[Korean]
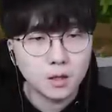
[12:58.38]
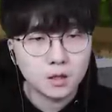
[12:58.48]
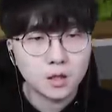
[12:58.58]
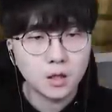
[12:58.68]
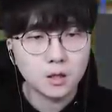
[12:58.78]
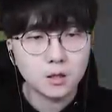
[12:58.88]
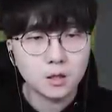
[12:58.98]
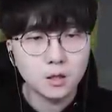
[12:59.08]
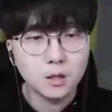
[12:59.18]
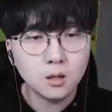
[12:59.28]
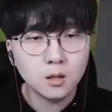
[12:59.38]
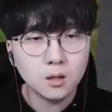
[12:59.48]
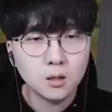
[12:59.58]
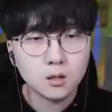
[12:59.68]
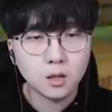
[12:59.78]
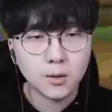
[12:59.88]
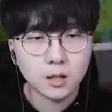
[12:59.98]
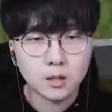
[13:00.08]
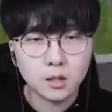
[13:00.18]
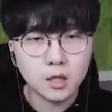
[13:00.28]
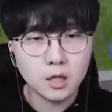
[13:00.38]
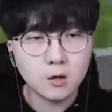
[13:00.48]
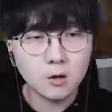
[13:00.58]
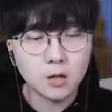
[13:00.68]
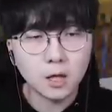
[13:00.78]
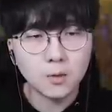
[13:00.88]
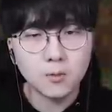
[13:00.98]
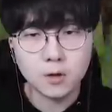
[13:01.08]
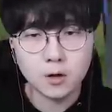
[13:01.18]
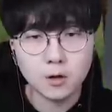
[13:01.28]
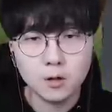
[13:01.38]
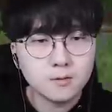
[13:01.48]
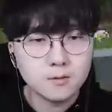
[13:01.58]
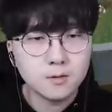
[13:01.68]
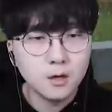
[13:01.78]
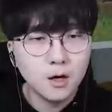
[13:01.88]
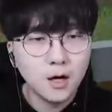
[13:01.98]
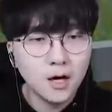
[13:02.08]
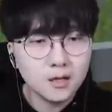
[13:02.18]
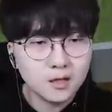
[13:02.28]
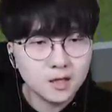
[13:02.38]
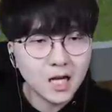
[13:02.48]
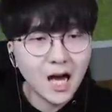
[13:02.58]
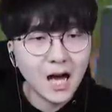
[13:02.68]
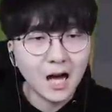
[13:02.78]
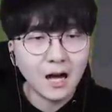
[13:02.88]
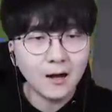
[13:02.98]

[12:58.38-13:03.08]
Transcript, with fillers: 차이팅 잠깐만 이거 크리티컬 어택 한번 해볼게요 하이짜!